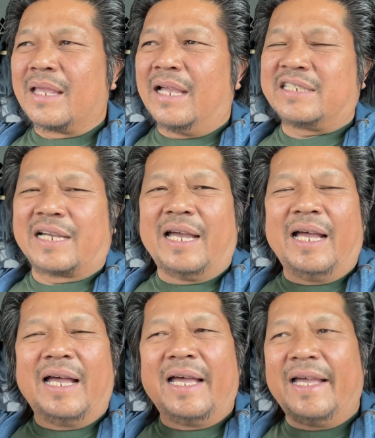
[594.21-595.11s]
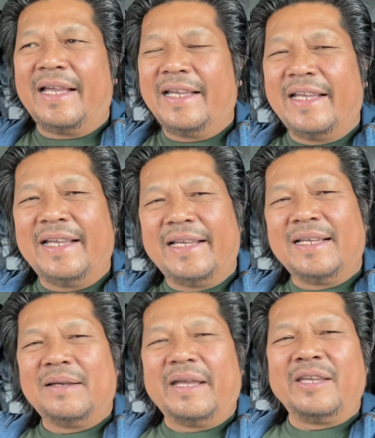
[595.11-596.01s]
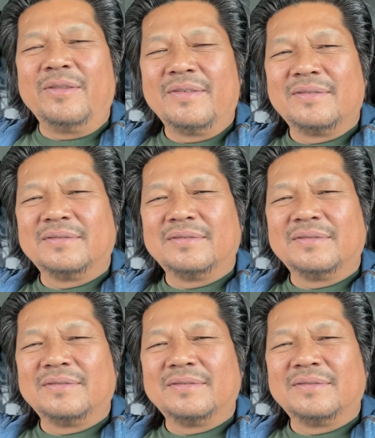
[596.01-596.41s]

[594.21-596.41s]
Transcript: At saka, ayun,